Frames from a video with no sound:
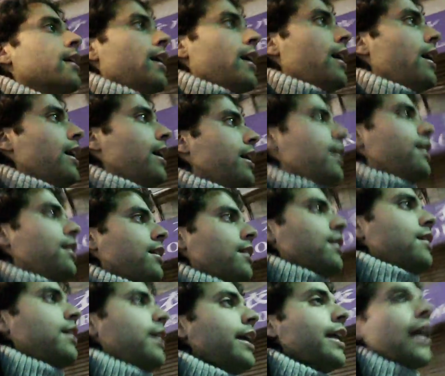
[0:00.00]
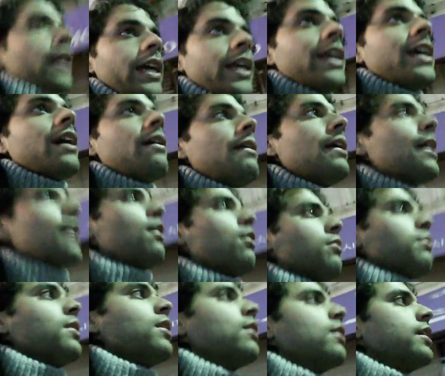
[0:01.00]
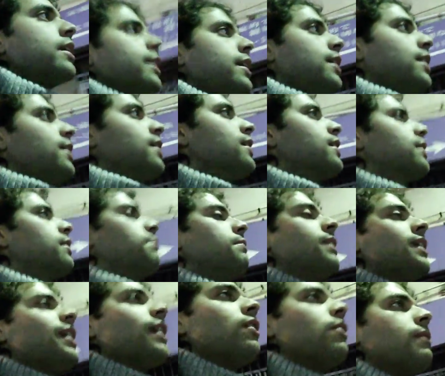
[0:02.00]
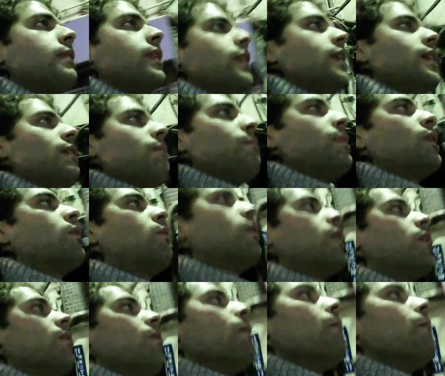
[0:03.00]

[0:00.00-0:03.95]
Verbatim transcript: En, en Aquijabara lo vi y vi que lo vendían, pero bueno,